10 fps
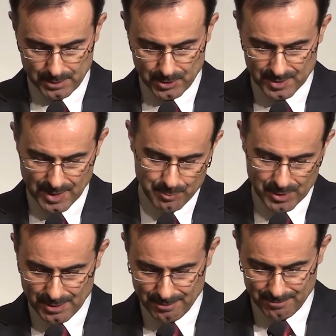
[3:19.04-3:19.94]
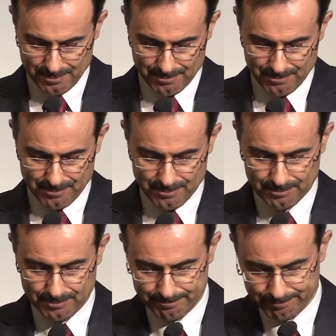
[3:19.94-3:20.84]
Czasami
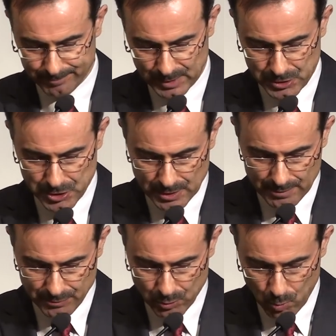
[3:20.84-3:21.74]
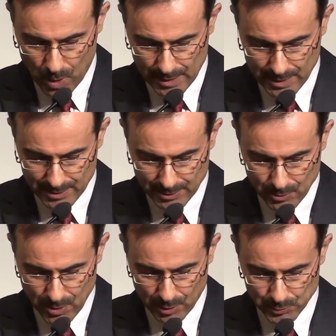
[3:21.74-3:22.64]
gdzieś tam w
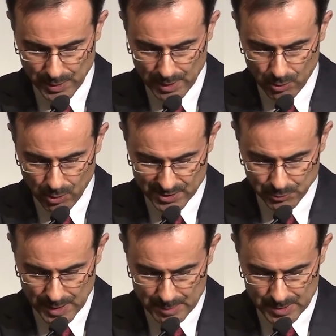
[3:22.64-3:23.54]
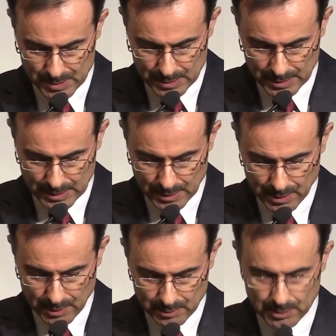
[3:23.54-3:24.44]
kuluarach okazuje, okazujemy
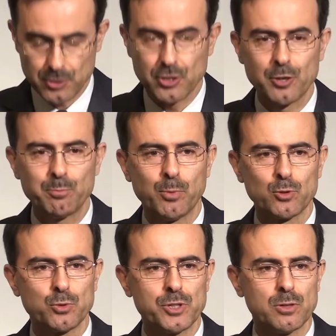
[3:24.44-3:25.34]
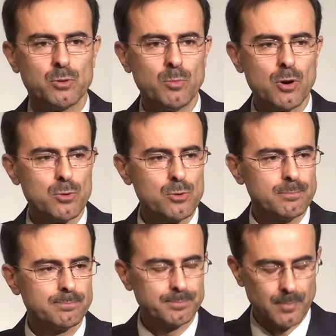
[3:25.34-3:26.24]
nasze poczucie
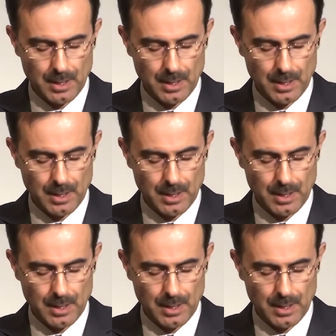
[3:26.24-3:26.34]
humoru.